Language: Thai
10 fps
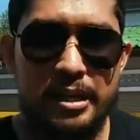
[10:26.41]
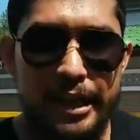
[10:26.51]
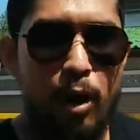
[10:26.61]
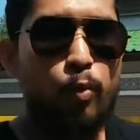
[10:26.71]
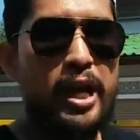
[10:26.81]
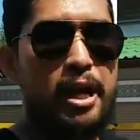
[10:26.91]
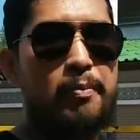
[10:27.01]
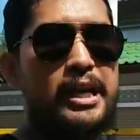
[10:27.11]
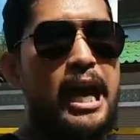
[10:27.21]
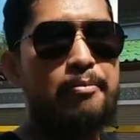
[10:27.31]
อย่าเหวี่ยง
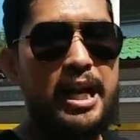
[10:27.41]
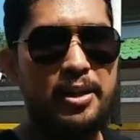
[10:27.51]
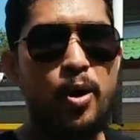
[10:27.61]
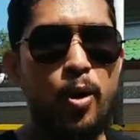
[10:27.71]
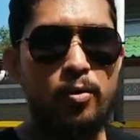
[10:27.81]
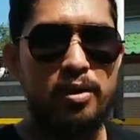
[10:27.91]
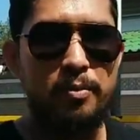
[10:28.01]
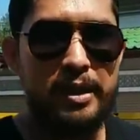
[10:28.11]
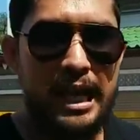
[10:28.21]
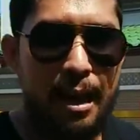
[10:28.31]
พยายามอย่าโยกหรือ
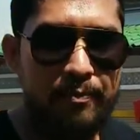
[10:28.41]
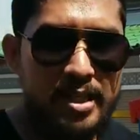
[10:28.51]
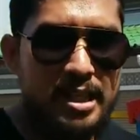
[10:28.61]
พยายาม